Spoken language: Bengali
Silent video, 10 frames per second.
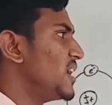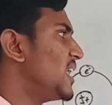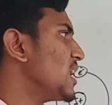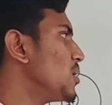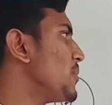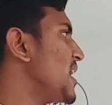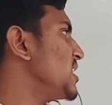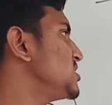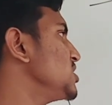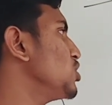এর আগে আমরা
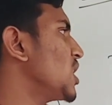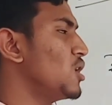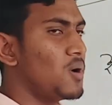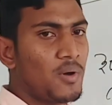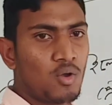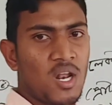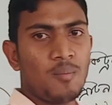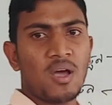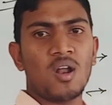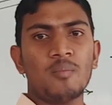মাইনাস চিহ্ন কেন ব্যবহার করলাম
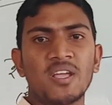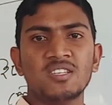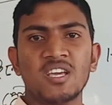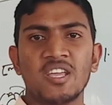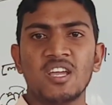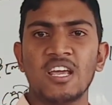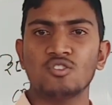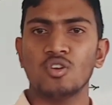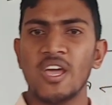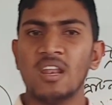কারণ আমরা কি জানি
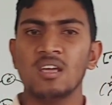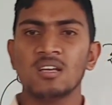ইলেকট্রনের